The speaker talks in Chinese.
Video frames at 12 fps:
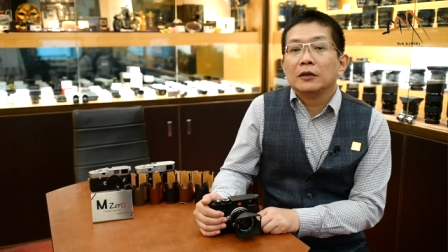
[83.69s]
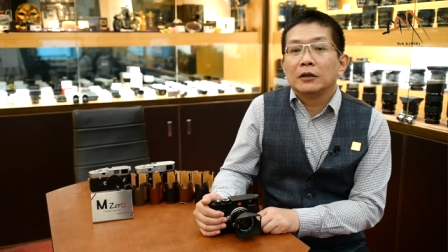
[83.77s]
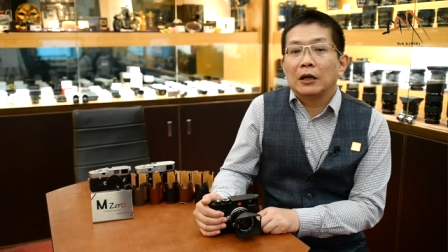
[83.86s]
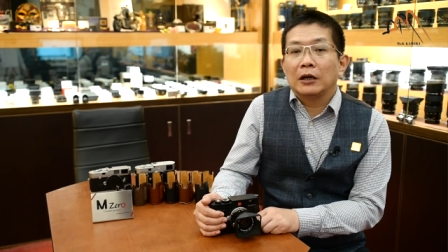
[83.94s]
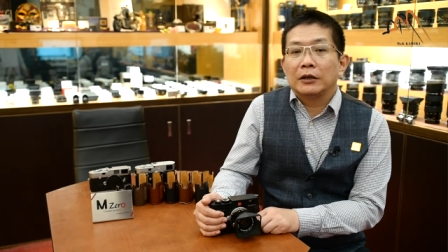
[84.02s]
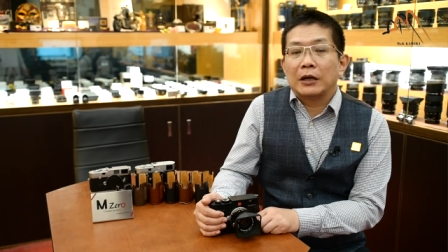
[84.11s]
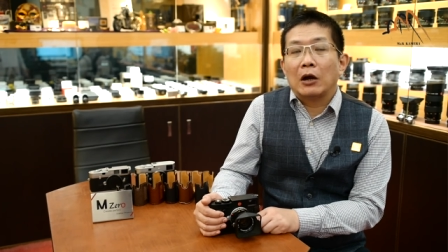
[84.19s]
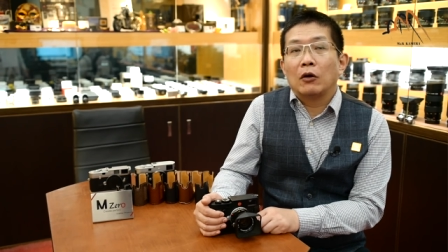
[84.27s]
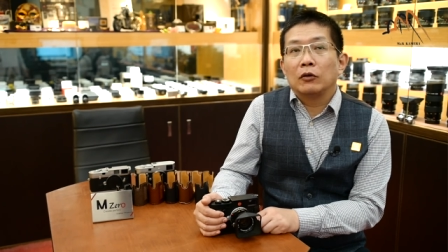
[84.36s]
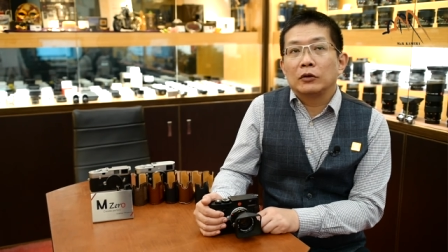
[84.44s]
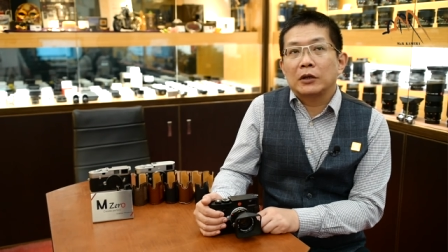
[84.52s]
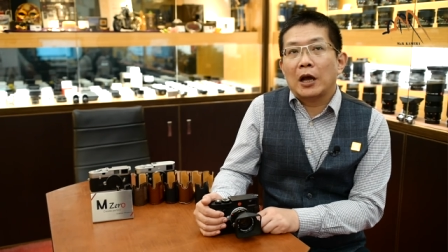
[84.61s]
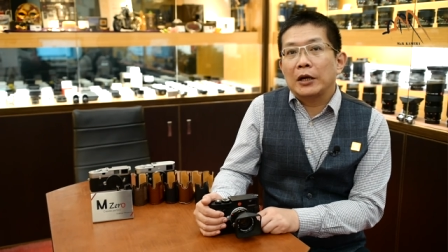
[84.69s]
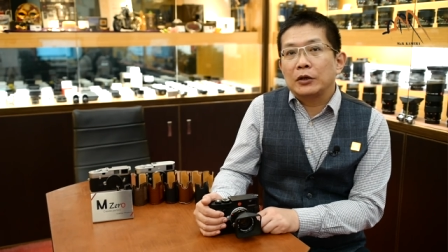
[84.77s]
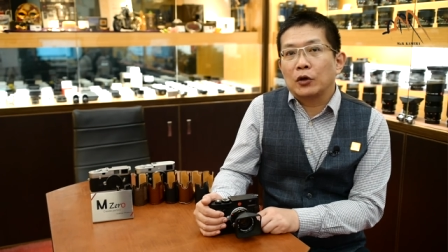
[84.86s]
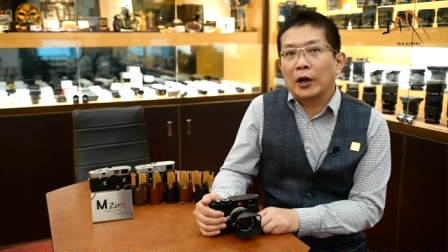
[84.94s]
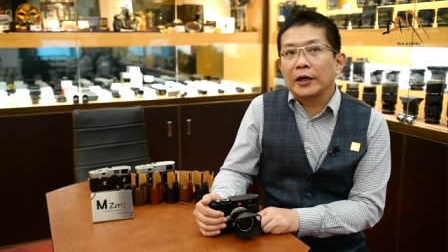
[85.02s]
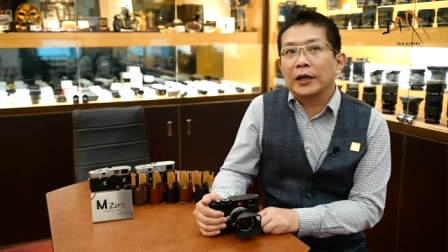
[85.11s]
呃，然后再
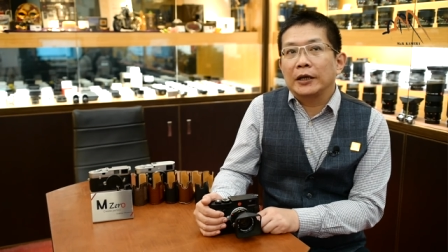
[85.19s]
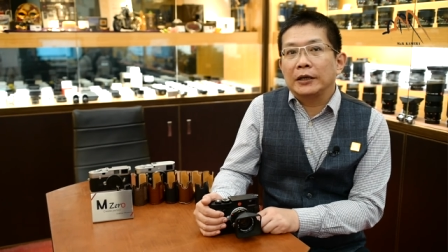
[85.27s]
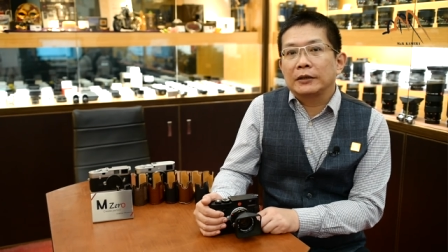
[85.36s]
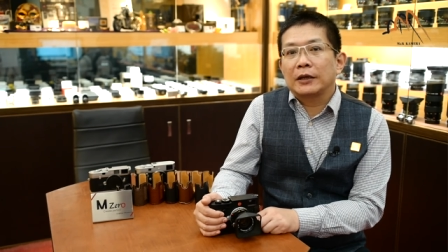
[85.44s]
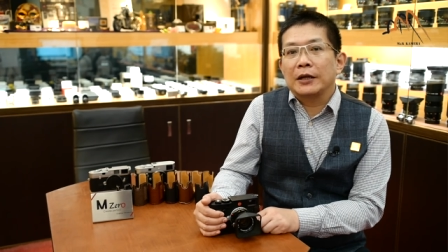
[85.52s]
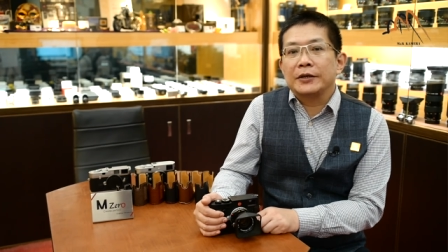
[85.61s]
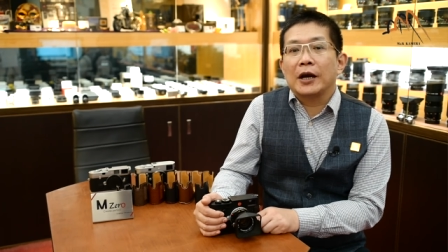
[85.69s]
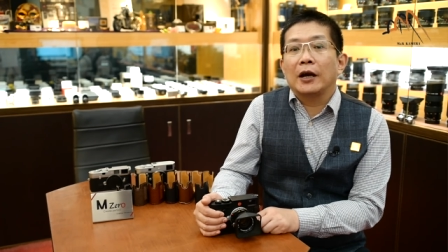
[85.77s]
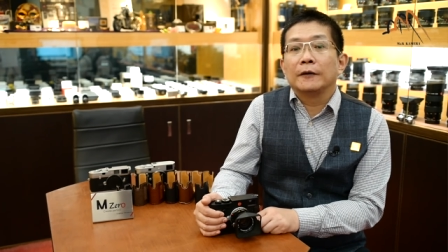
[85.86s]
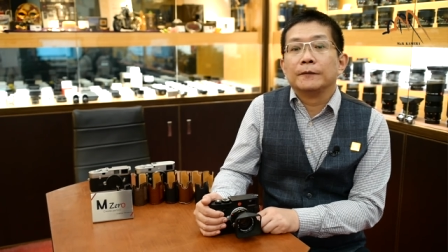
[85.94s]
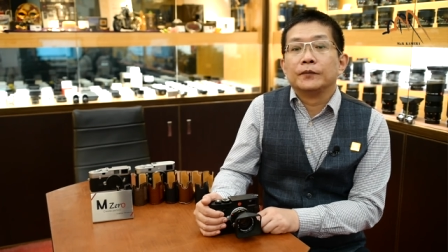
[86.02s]
传给大家。